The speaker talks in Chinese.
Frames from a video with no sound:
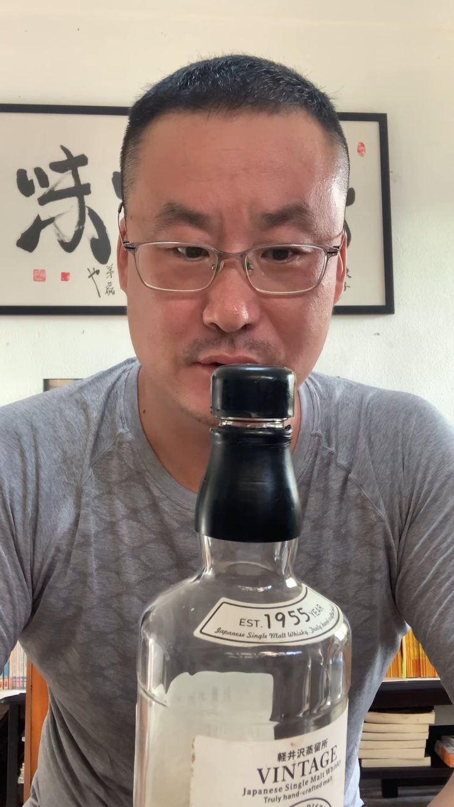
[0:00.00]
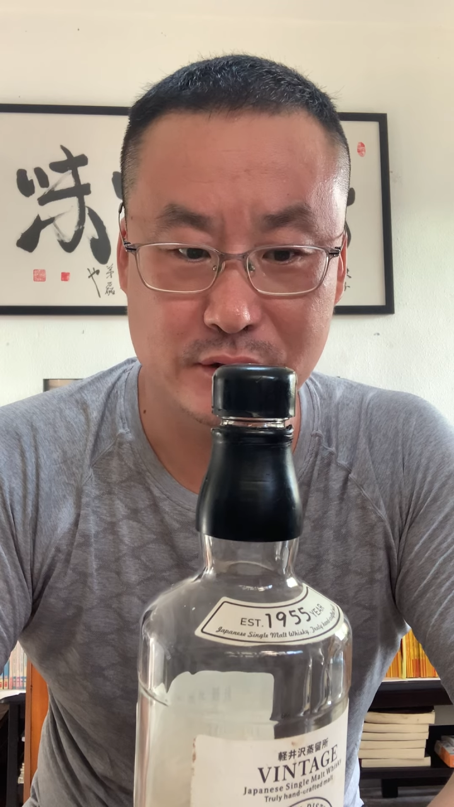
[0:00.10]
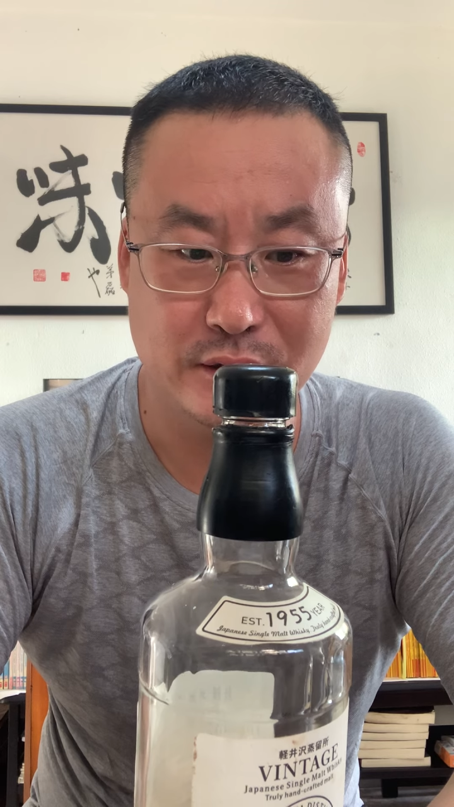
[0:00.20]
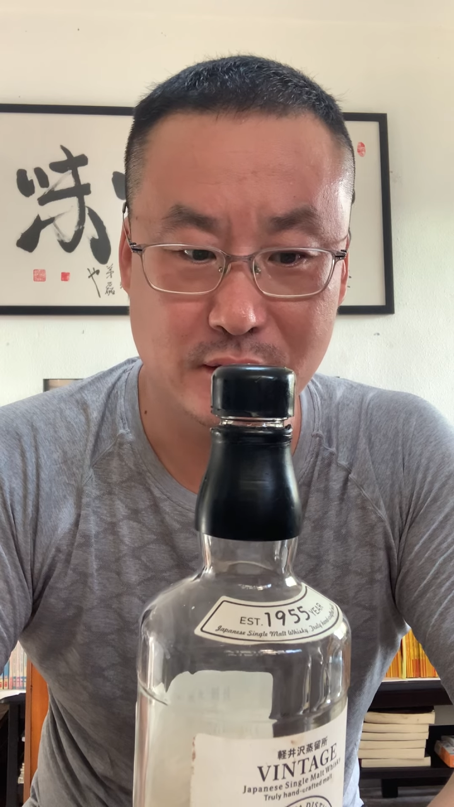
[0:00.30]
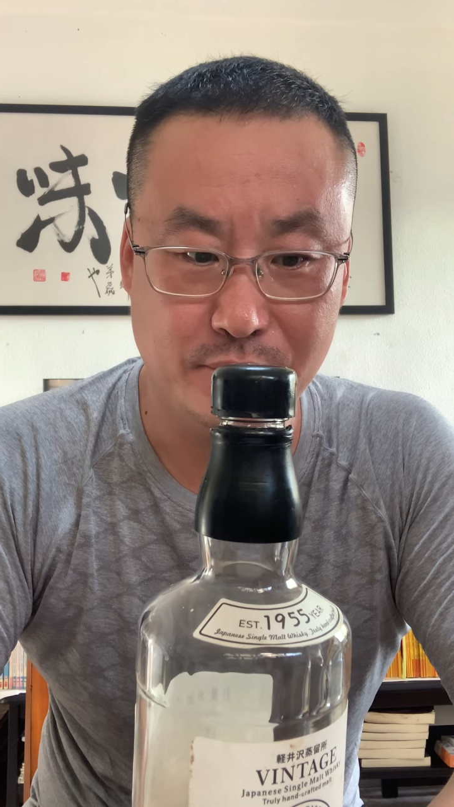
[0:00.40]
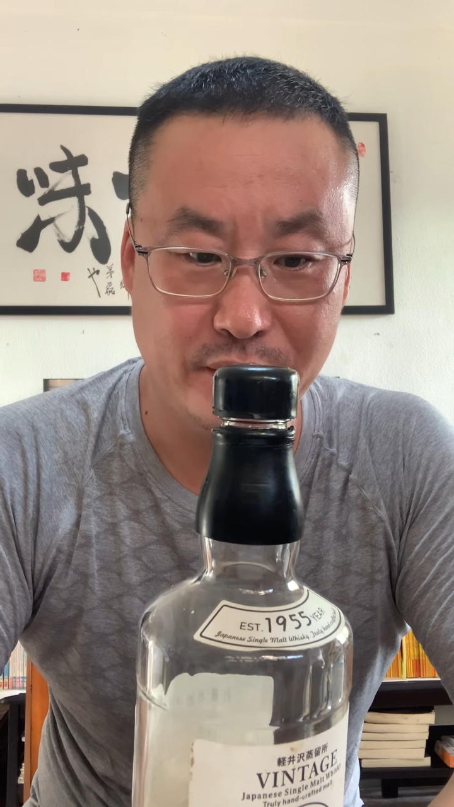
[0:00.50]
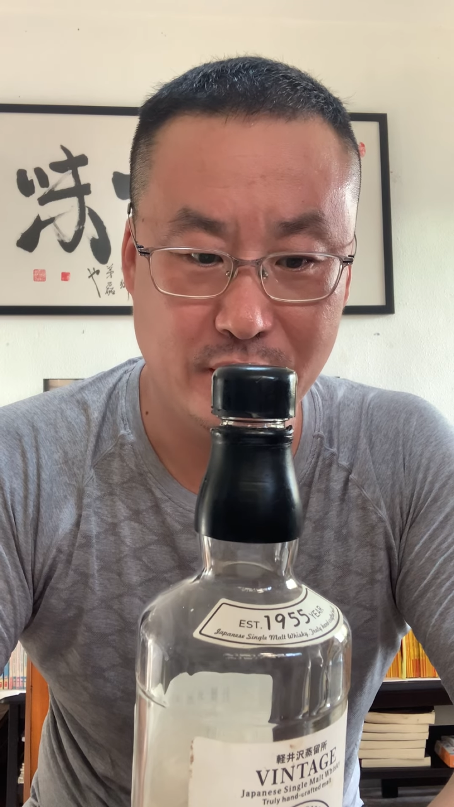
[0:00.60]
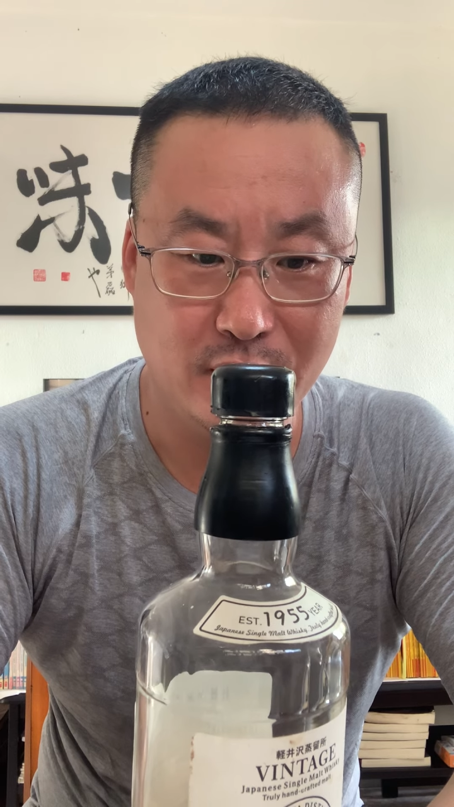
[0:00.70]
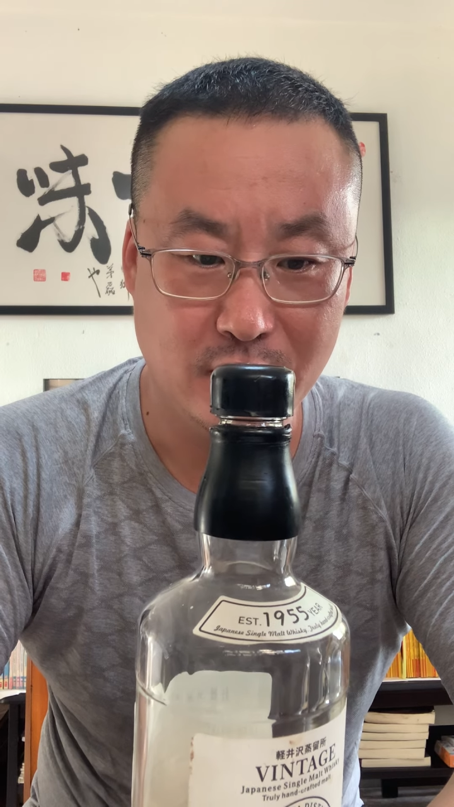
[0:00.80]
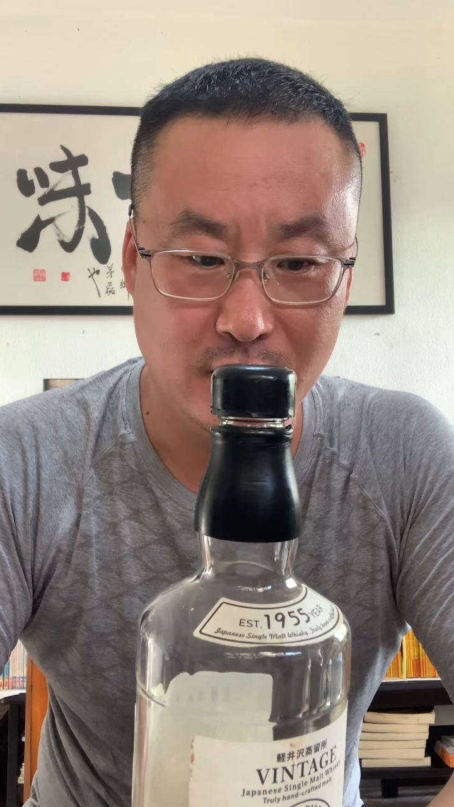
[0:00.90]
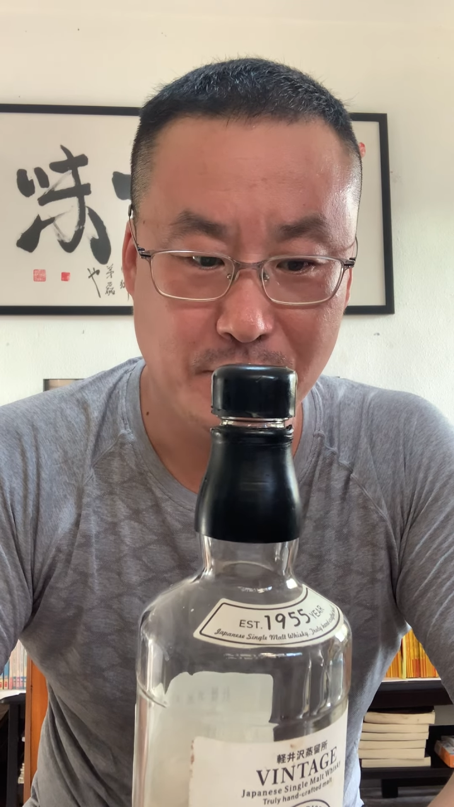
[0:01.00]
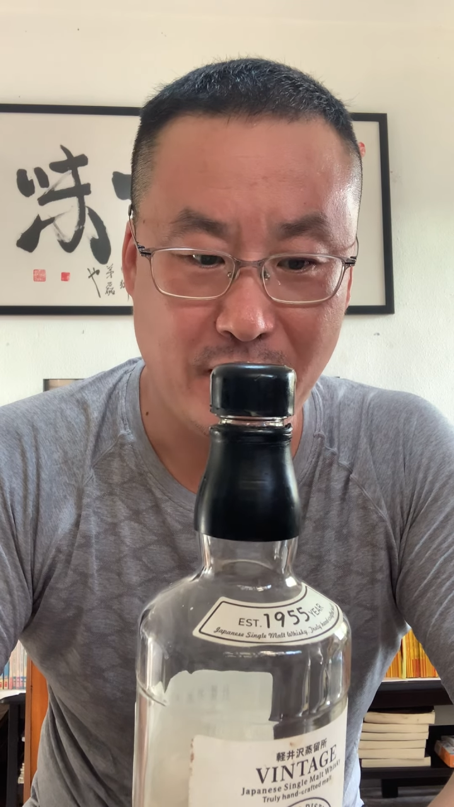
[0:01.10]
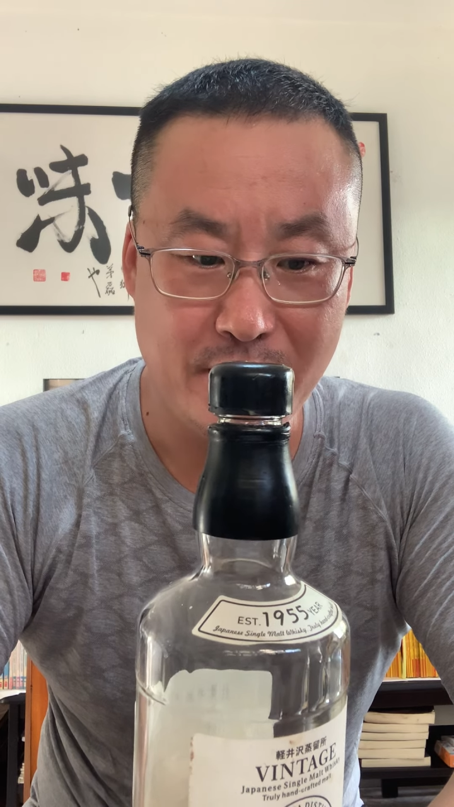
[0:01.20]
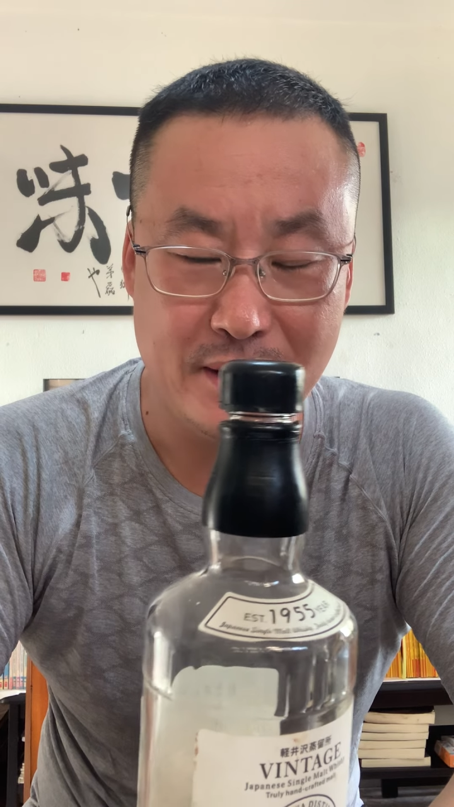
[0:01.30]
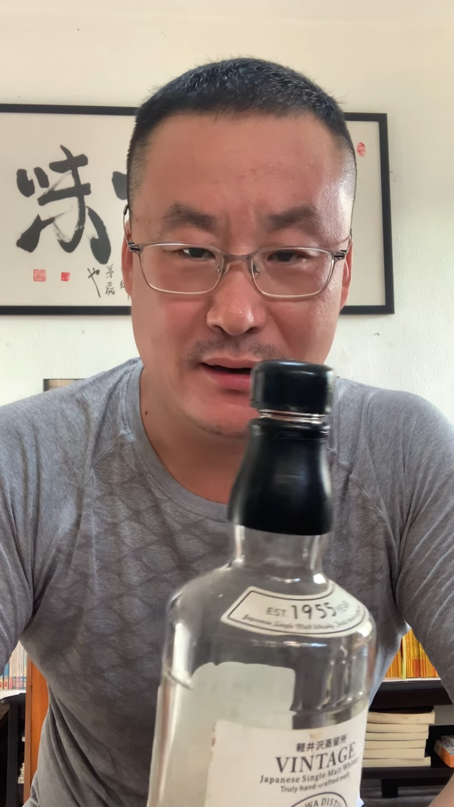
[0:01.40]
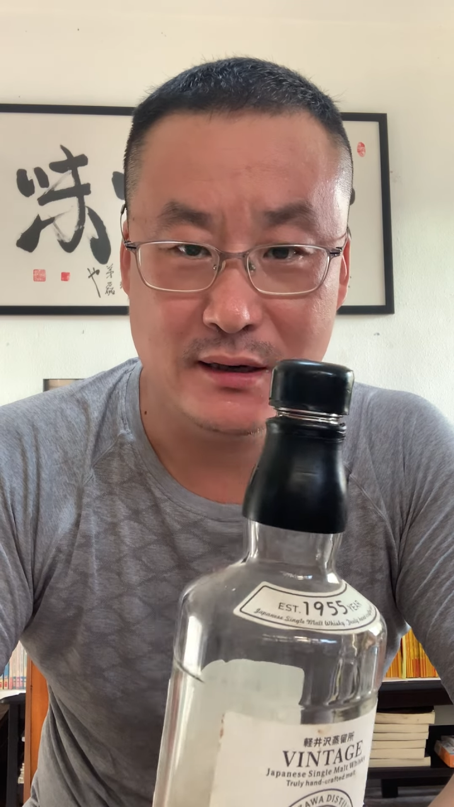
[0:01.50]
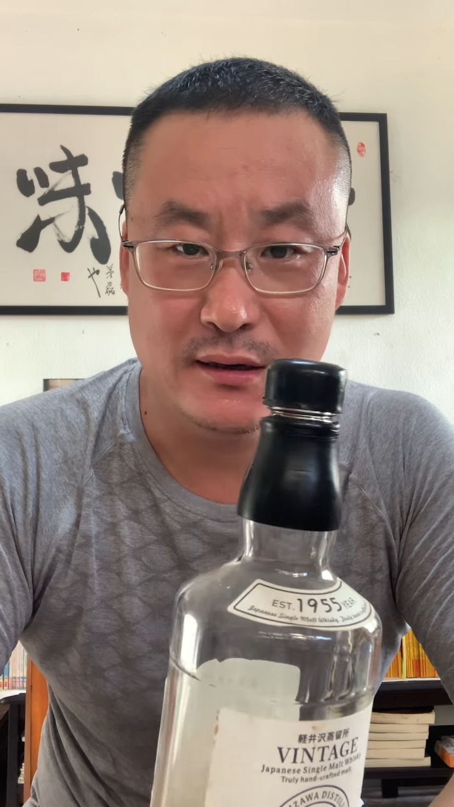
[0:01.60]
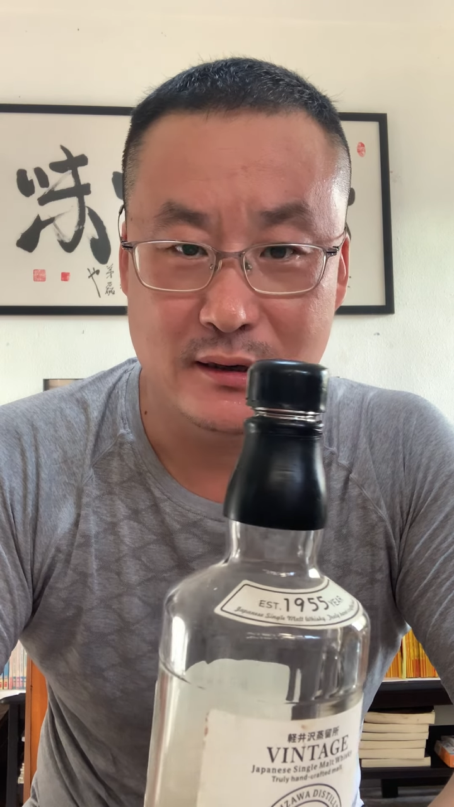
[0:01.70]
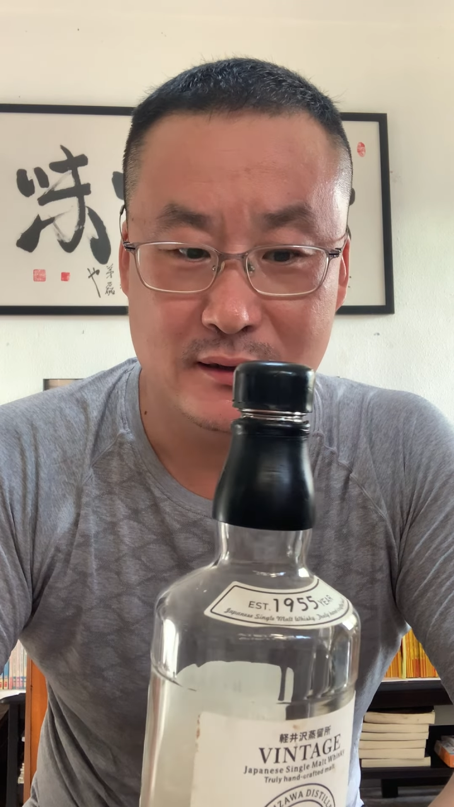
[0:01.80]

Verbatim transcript: 这个被拍卖了